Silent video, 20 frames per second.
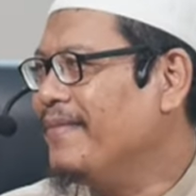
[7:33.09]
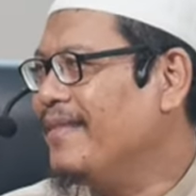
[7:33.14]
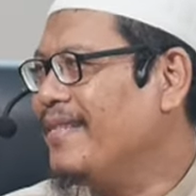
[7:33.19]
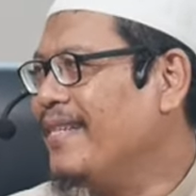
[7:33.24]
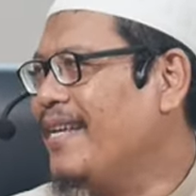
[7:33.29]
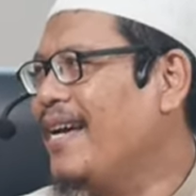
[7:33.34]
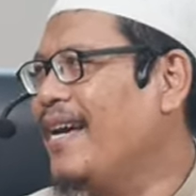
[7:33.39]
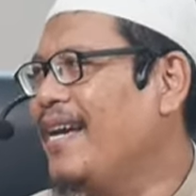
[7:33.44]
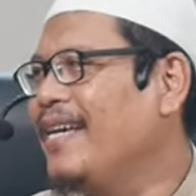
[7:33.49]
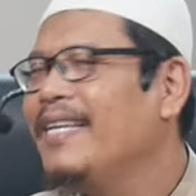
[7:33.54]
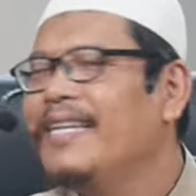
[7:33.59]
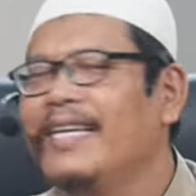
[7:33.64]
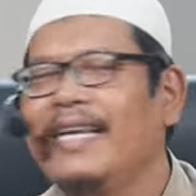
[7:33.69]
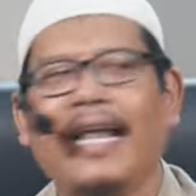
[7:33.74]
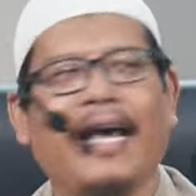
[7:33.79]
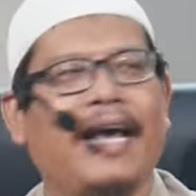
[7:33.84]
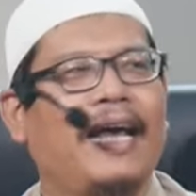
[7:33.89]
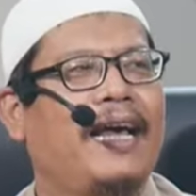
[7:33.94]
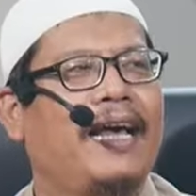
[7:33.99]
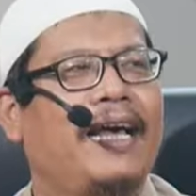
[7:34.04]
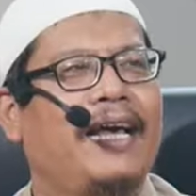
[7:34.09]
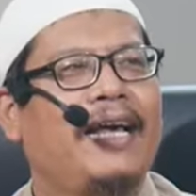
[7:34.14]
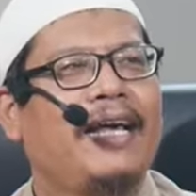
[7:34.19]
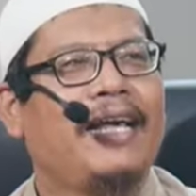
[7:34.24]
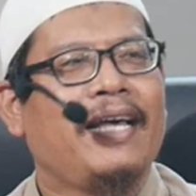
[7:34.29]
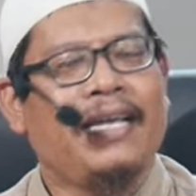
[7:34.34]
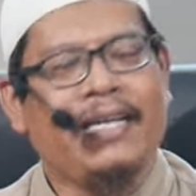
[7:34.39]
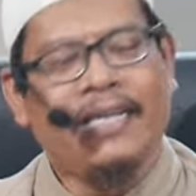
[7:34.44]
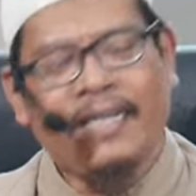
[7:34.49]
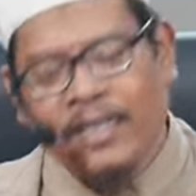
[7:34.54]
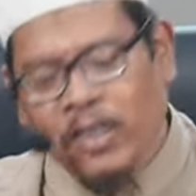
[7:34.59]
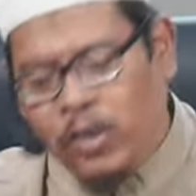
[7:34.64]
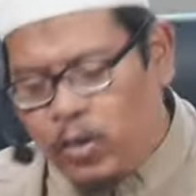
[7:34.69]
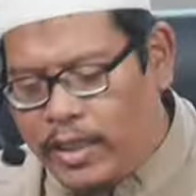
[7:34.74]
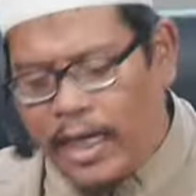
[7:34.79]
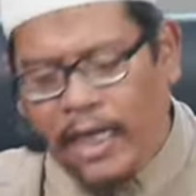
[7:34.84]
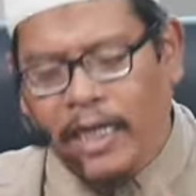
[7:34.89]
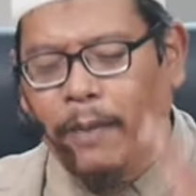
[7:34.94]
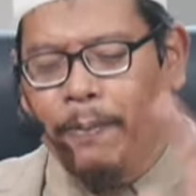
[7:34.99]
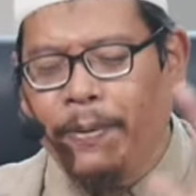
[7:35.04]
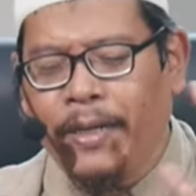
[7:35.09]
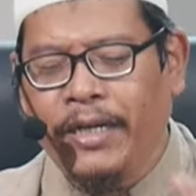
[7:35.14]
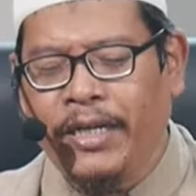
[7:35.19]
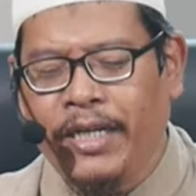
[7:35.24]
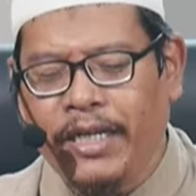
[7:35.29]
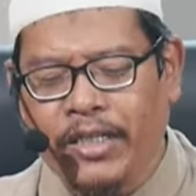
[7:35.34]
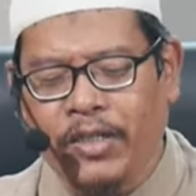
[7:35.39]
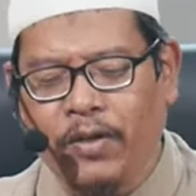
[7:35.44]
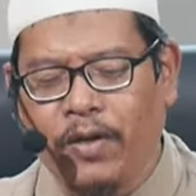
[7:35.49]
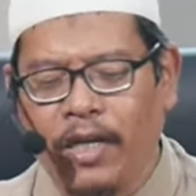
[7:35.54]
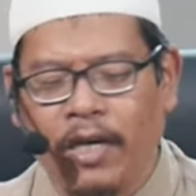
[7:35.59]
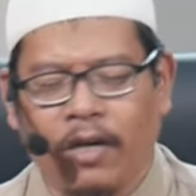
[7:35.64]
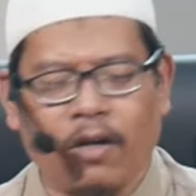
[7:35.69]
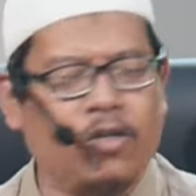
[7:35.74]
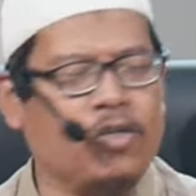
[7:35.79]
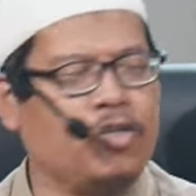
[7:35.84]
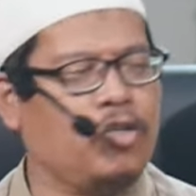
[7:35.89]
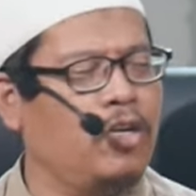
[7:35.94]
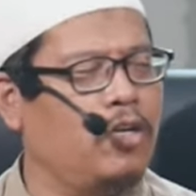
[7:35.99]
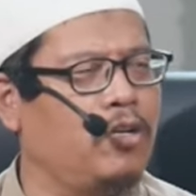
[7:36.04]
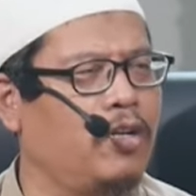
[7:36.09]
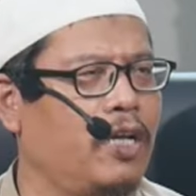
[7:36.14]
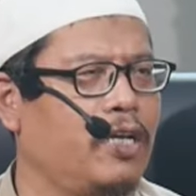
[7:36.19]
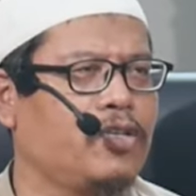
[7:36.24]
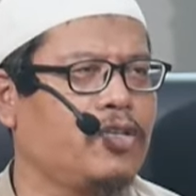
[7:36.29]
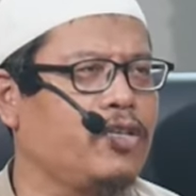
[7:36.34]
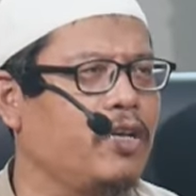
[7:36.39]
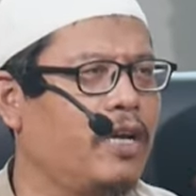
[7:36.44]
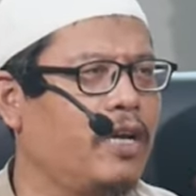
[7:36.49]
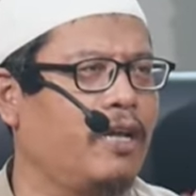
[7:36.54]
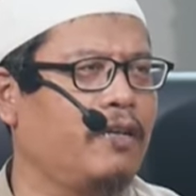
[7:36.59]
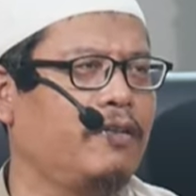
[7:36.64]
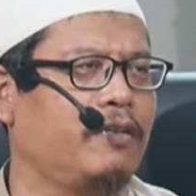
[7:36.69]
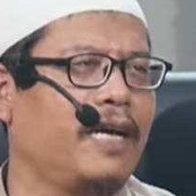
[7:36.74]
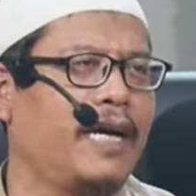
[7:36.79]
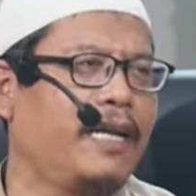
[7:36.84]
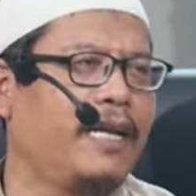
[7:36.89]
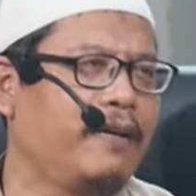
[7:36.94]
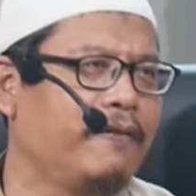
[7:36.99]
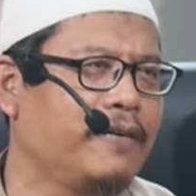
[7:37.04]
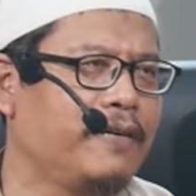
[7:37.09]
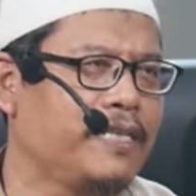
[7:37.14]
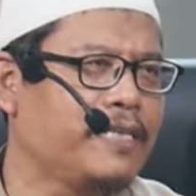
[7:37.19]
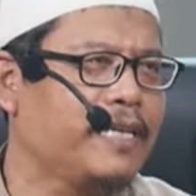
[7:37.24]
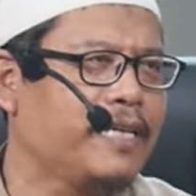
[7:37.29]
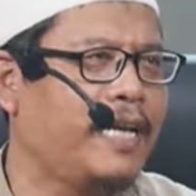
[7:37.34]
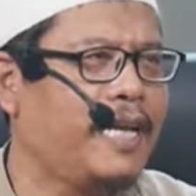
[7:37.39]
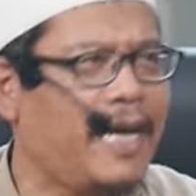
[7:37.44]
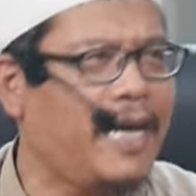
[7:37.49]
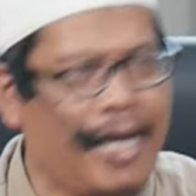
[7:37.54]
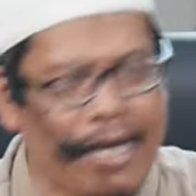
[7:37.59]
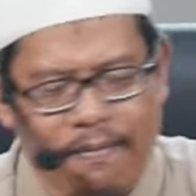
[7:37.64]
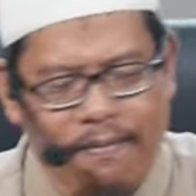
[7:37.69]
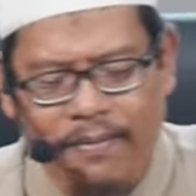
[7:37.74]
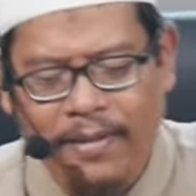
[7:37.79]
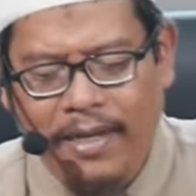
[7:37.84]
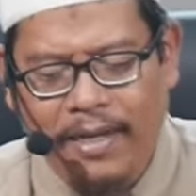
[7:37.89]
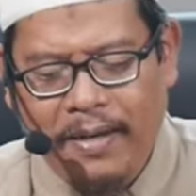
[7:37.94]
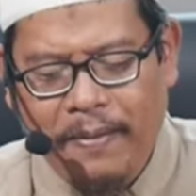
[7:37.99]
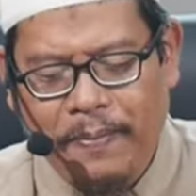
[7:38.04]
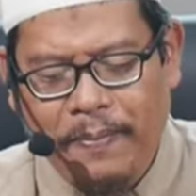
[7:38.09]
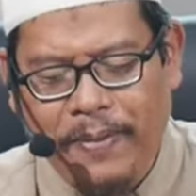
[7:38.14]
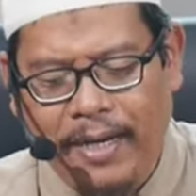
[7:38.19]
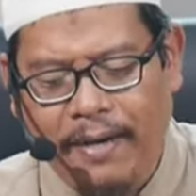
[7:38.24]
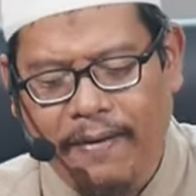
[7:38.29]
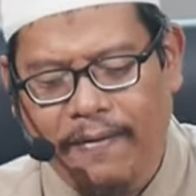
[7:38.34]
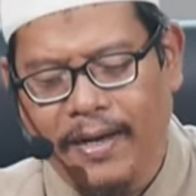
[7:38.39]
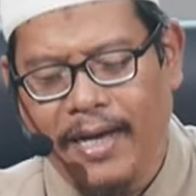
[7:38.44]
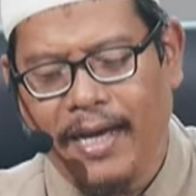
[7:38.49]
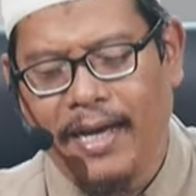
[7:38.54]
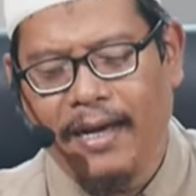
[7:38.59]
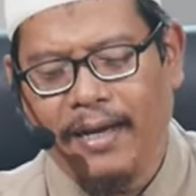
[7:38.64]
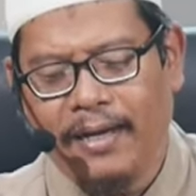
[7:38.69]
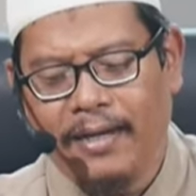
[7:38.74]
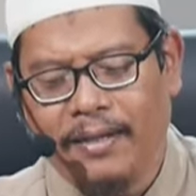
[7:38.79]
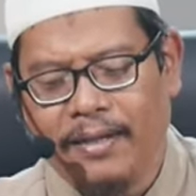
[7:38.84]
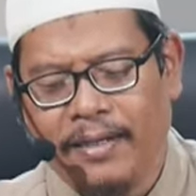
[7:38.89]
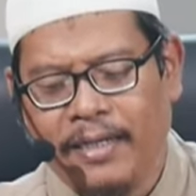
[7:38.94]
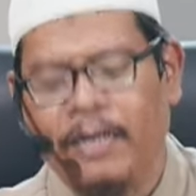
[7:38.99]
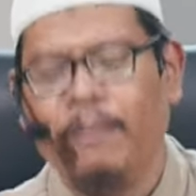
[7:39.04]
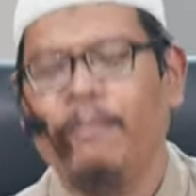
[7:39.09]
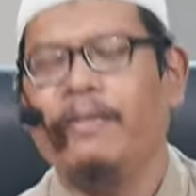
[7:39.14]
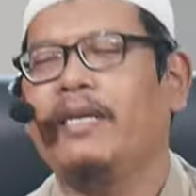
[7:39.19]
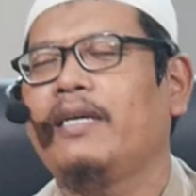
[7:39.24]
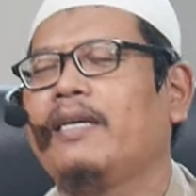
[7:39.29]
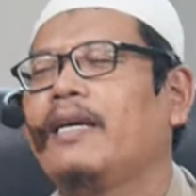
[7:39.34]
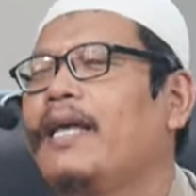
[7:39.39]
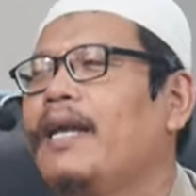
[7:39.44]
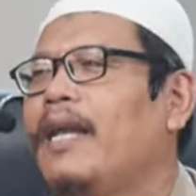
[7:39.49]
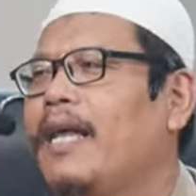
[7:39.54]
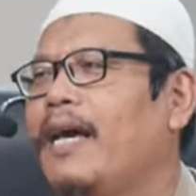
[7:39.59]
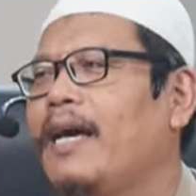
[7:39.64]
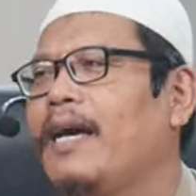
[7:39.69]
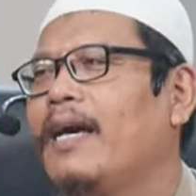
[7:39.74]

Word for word: nah inilah sudah diprediksi oleh Rasulullah SAW bahwa demikianlah